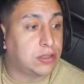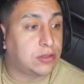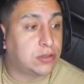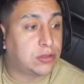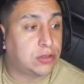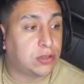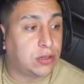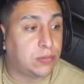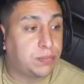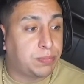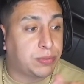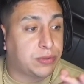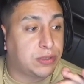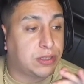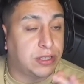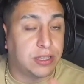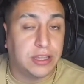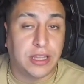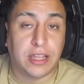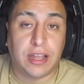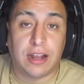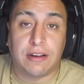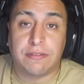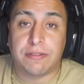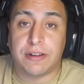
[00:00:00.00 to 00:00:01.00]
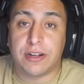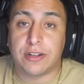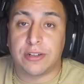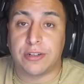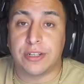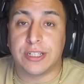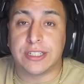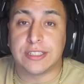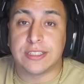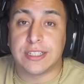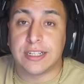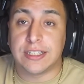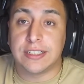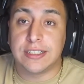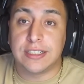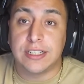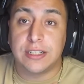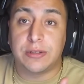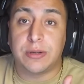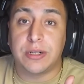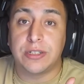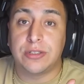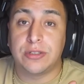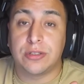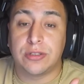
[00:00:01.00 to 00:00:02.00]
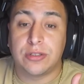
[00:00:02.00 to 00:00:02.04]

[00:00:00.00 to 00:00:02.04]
top de alfajores así que guacho